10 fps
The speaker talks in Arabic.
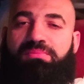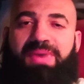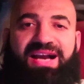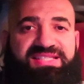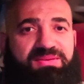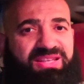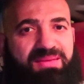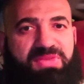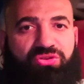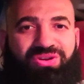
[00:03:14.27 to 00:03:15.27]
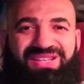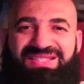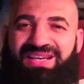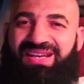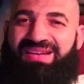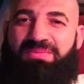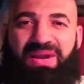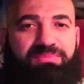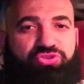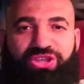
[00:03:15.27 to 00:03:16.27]
بعكس مطعم ماكدونالدز اللي انا ما
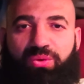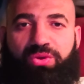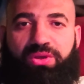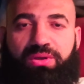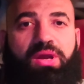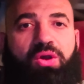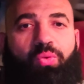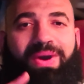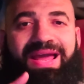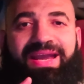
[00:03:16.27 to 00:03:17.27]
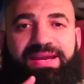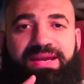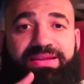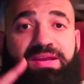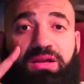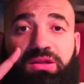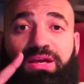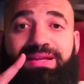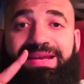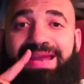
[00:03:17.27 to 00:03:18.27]
بحبوش قوي ولكن النتيجه
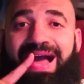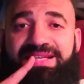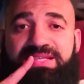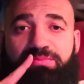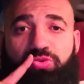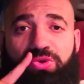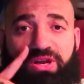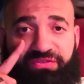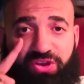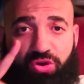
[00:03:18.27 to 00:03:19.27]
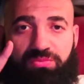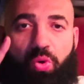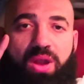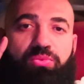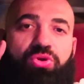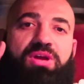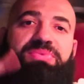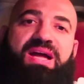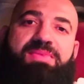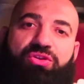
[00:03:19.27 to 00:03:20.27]
طلعت ان احسن برجر فيهم هو البرجر
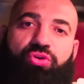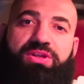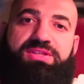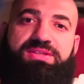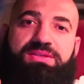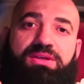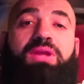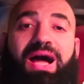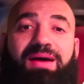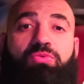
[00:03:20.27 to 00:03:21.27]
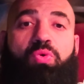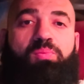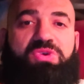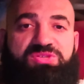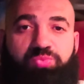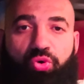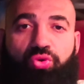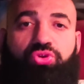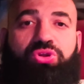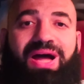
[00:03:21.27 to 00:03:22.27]
بتاع ماكدونالدز طعمه
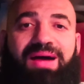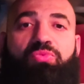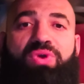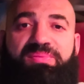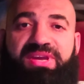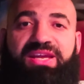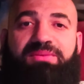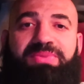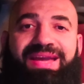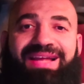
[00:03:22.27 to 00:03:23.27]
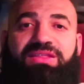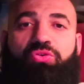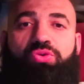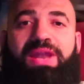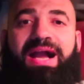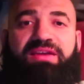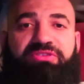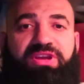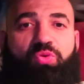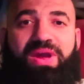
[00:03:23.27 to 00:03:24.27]
مظبوط طعمه جميل بجد كل حاجه
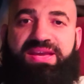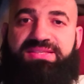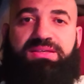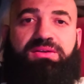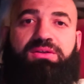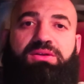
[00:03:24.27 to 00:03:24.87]
فيه كويسه